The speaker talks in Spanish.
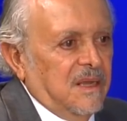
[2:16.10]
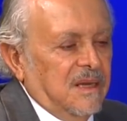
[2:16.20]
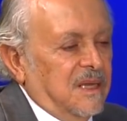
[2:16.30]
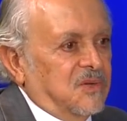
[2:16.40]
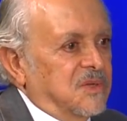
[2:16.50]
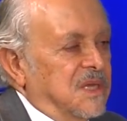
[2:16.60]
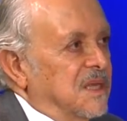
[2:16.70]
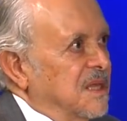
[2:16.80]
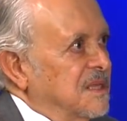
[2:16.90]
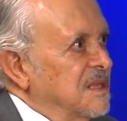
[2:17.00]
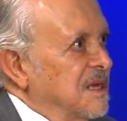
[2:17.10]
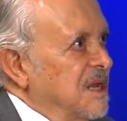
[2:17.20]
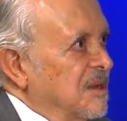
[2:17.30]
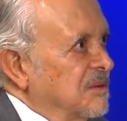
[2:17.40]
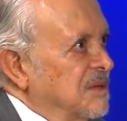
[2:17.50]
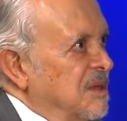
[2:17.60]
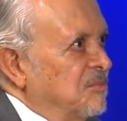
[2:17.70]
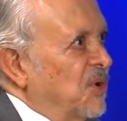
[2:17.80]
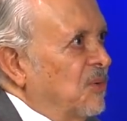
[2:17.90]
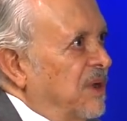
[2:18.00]
la sociedad tendría
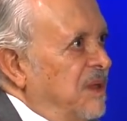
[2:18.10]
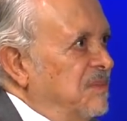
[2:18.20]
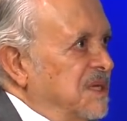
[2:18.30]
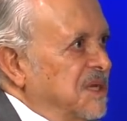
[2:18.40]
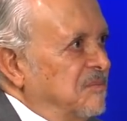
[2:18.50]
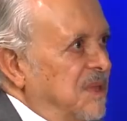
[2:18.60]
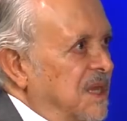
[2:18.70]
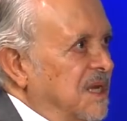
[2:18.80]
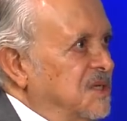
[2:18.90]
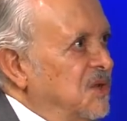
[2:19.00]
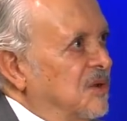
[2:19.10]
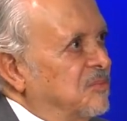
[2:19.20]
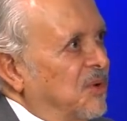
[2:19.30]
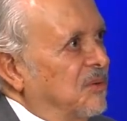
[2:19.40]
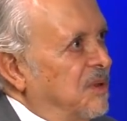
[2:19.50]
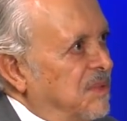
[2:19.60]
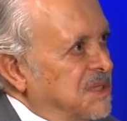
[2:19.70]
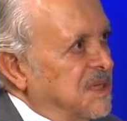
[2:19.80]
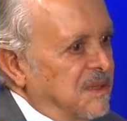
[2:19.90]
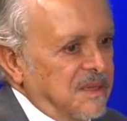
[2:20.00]
problemas de migración, problemas
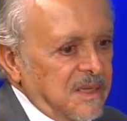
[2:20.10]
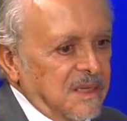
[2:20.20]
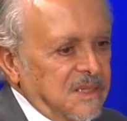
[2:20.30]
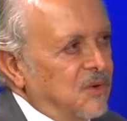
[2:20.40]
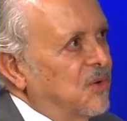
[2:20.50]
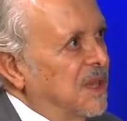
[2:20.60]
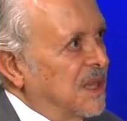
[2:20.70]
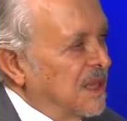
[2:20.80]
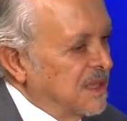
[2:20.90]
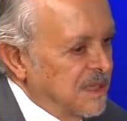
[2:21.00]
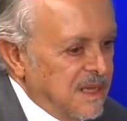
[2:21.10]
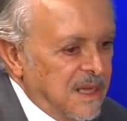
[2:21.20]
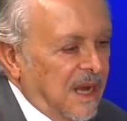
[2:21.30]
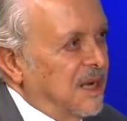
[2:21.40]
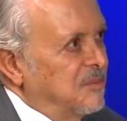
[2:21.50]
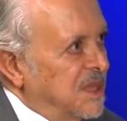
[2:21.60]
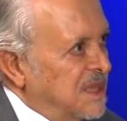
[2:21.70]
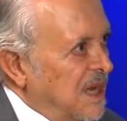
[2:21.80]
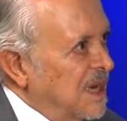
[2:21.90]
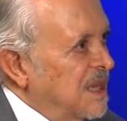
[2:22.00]
de, seguridad
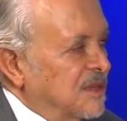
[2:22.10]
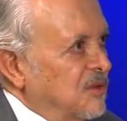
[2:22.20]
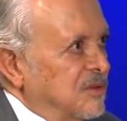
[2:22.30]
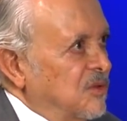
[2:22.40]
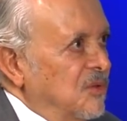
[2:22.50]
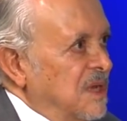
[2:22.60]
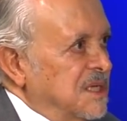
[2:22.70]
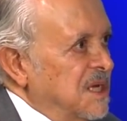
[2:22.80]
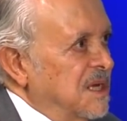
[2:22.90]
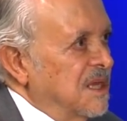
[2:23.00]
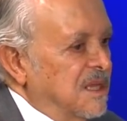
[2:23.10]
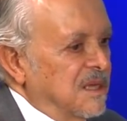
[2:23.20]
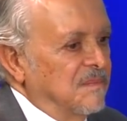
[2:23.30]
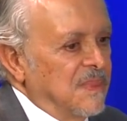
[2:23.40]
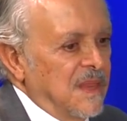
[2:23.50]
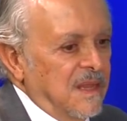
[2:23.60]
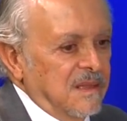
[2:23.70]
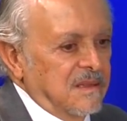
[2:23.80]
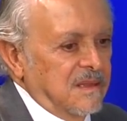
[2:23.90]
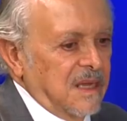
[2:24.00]
alimentaria, toda una serie de,
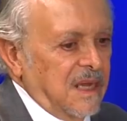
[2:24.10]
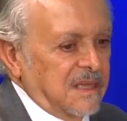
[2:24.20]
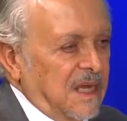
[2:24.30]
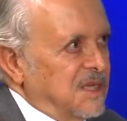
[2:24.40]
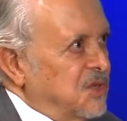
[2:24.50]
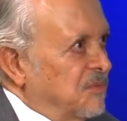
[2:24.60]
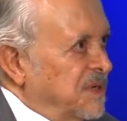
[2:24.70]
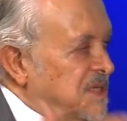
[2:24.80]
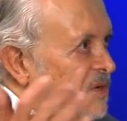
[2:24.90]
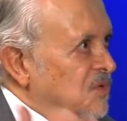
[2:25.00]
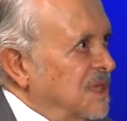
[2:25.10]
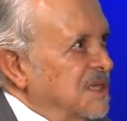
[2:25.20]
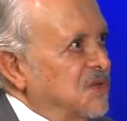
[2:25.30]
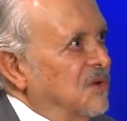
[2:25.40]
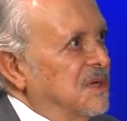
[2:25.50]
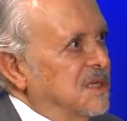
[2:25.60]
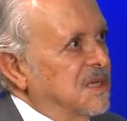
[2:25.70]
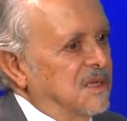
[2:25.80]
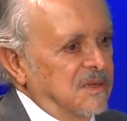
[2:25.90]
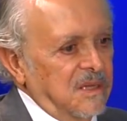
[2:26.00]
catástrofes, inundaciones
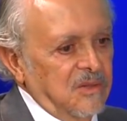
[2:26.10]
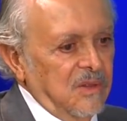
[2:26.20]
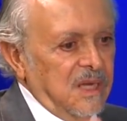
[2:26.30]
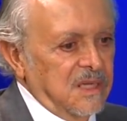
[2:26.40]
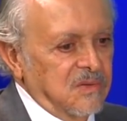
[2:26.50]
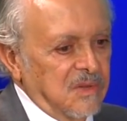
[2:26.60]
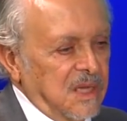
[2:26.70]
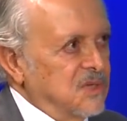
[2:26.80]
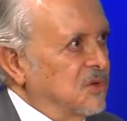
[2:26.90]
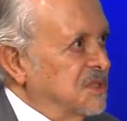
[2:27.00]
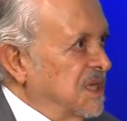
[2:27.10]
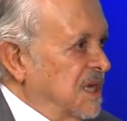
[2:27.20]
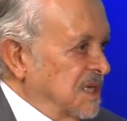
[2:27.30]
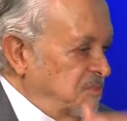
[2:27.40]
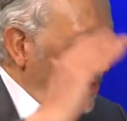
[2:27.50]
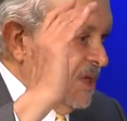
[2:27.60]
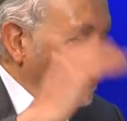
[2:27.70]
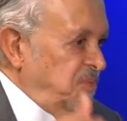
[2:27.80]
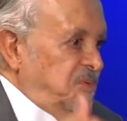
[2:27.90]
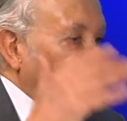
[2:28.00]
en, todas las ciudades costeras, porque
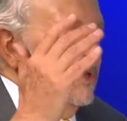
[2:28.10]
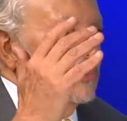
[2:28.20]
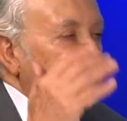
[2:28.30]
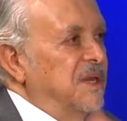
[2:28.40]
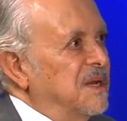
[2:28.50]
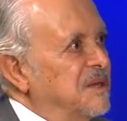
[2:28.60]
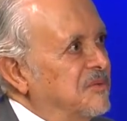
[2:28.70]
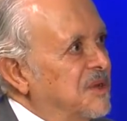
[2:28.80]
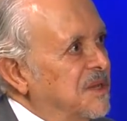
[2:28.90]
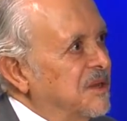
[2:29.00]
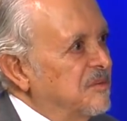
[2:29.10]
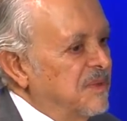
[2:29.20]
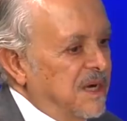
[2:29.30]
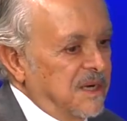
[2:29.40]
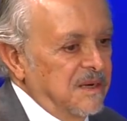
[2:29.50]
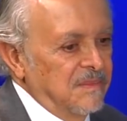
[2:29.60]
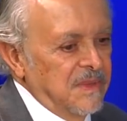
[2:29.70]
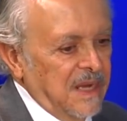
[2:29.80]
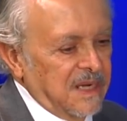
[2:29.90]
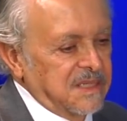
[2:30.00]
pues, puede subir el nivel del mar
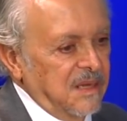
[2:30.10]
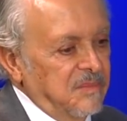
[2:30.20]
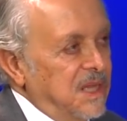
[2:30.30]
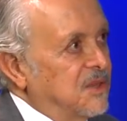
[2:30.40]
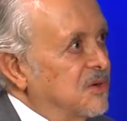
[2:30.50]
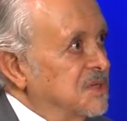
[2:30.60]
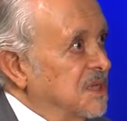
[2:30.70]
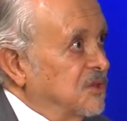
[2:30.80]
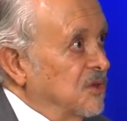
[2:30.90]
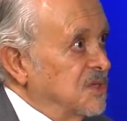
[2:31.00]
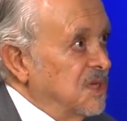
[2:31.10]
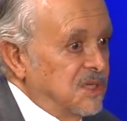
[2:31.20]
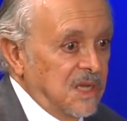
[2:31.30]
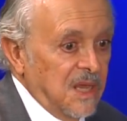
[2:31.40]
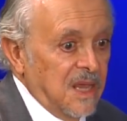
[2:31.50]
hasta metros. Entonces,